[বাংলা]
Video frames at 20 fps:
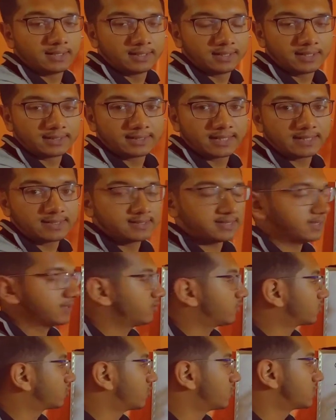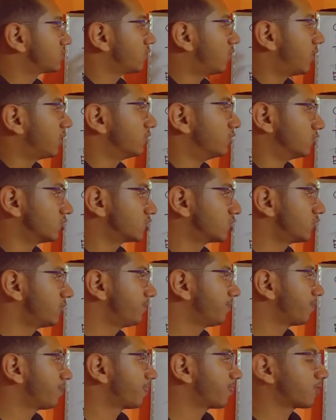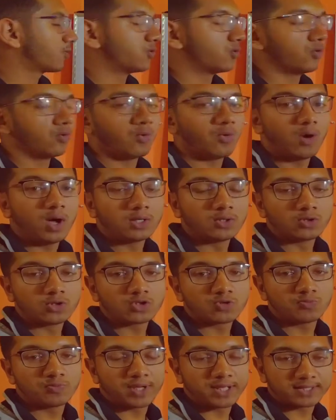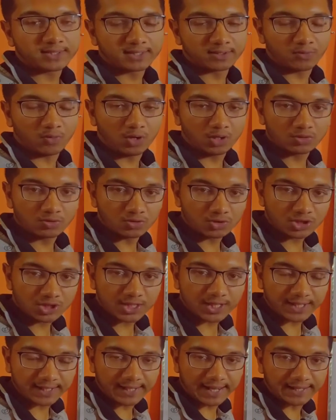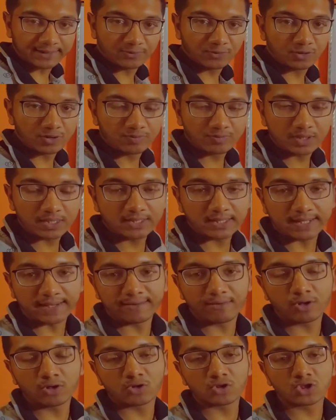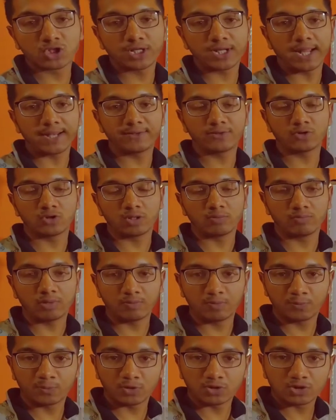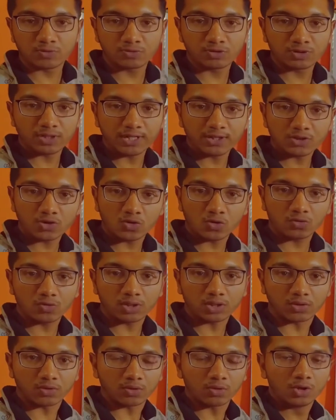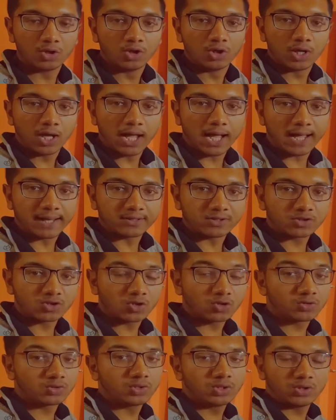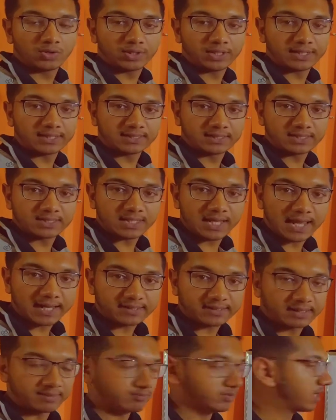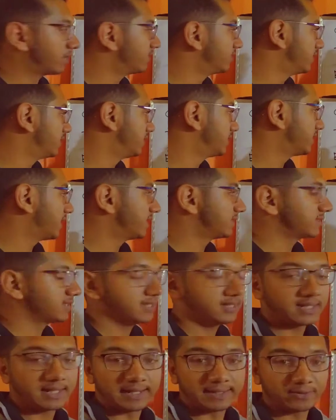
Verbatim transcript: লেথার্জিক অর্থ হচ্ছে অলস তো অলস ব্যক্তি অলস এর অ্যান্টোনিম কী দাঁড়ায় অলসের অ্যান্টোনিম বা বিপরীত শব্দ দ্বারায় সক্রিয় আর সক্রিয়র ইংলিশ অ্যাক্টিভ তার মানে লেথার্জিক এর